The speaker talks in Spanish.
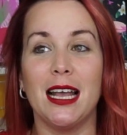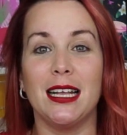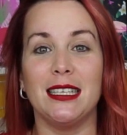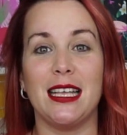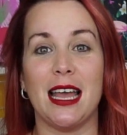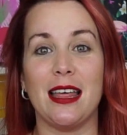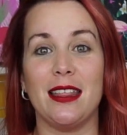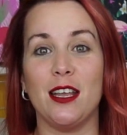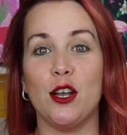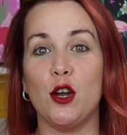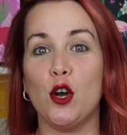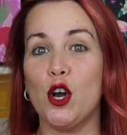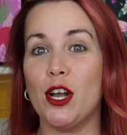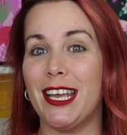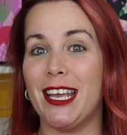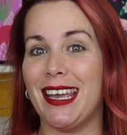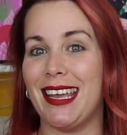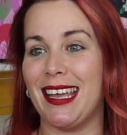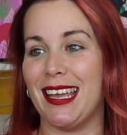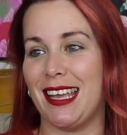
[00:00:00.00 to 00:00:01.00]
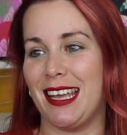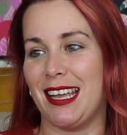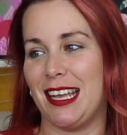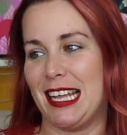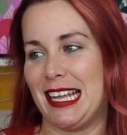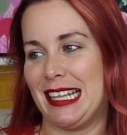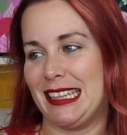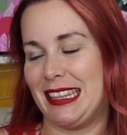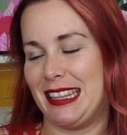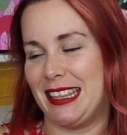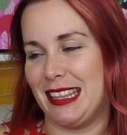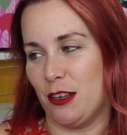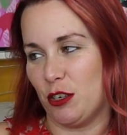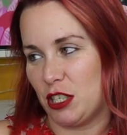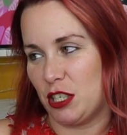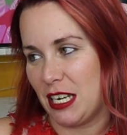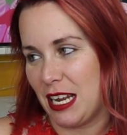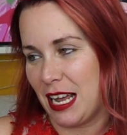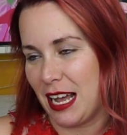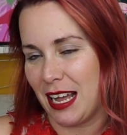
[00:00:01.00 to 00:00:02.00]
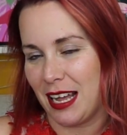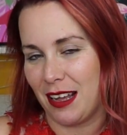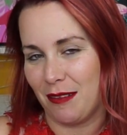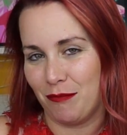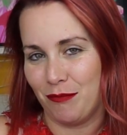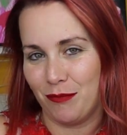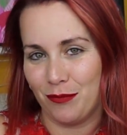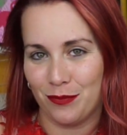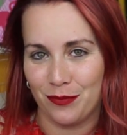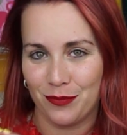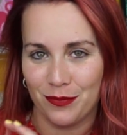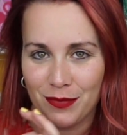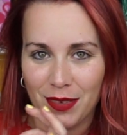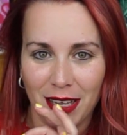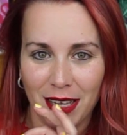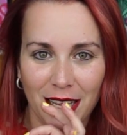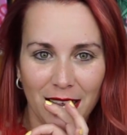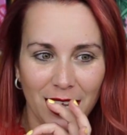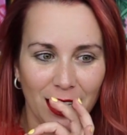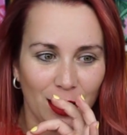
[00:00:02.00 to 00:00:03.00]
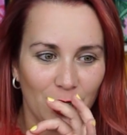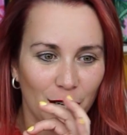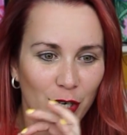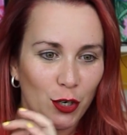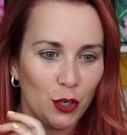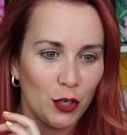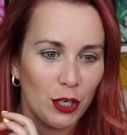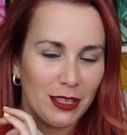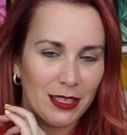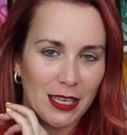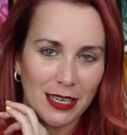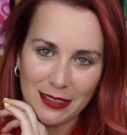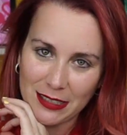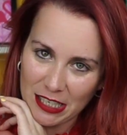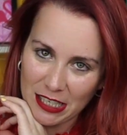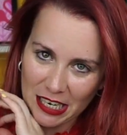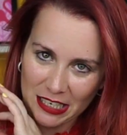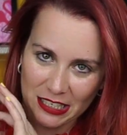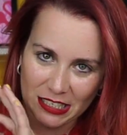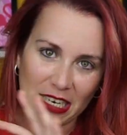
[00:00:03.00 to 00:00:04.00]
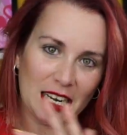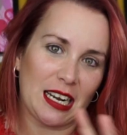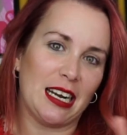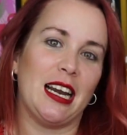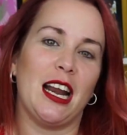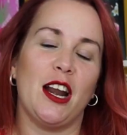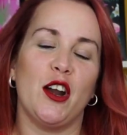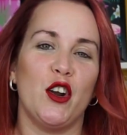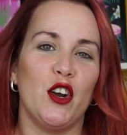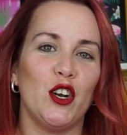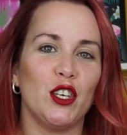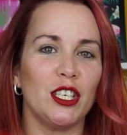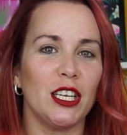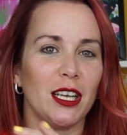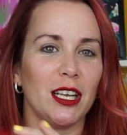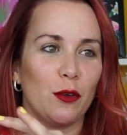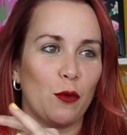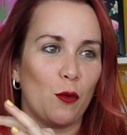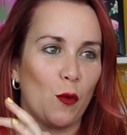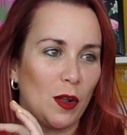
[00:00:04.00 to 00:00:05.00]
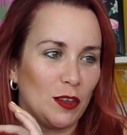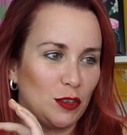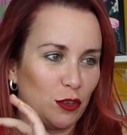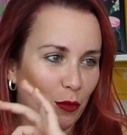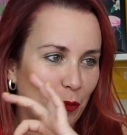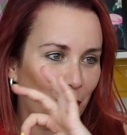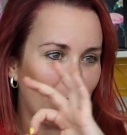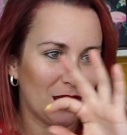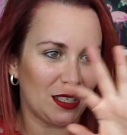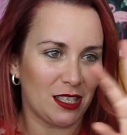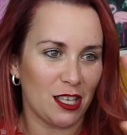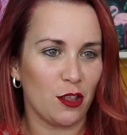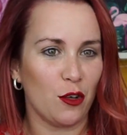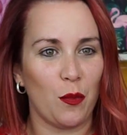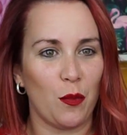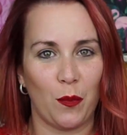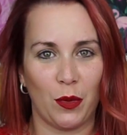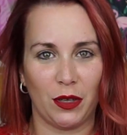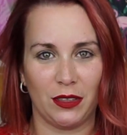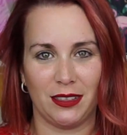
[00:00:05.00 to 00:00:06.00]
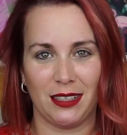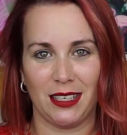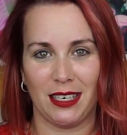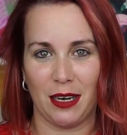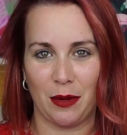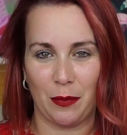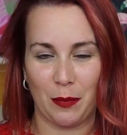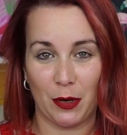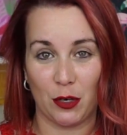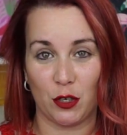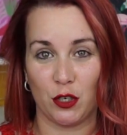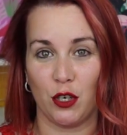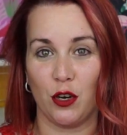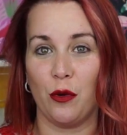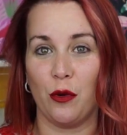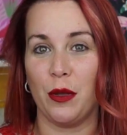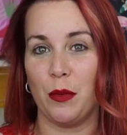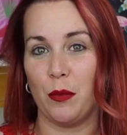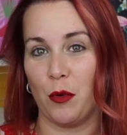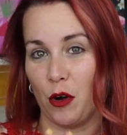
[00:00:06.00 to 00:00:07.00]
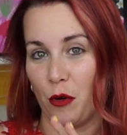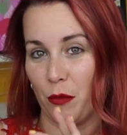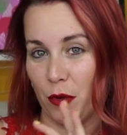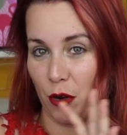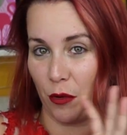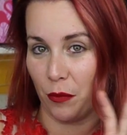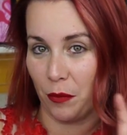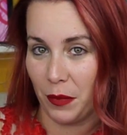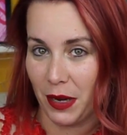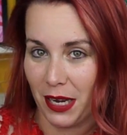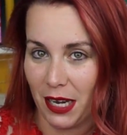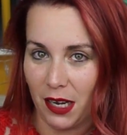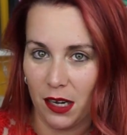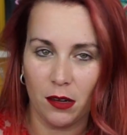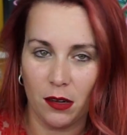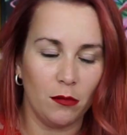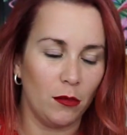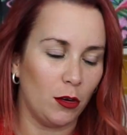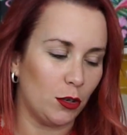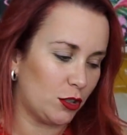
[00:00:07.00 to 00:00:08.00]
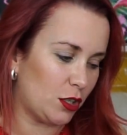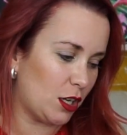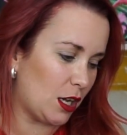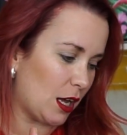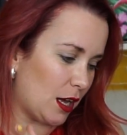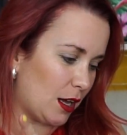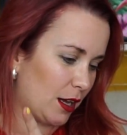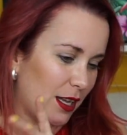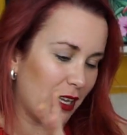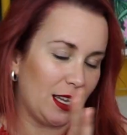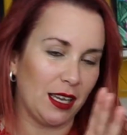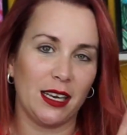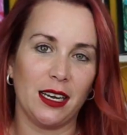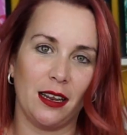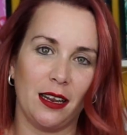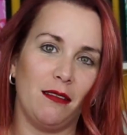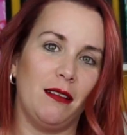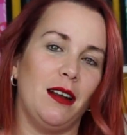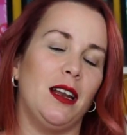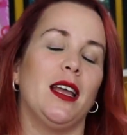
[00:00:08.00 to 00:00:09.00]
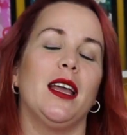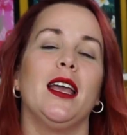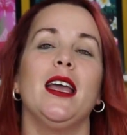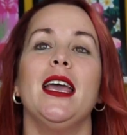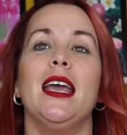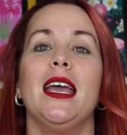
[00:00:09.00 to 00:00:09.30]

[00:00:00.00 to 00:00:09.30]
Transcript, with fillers: Ya digo que, o sea... Mm, Mm, sin exagerar, no sé cuántos vestidos pueden tener, pero si no vi por lo menos mil, o sea, increíble.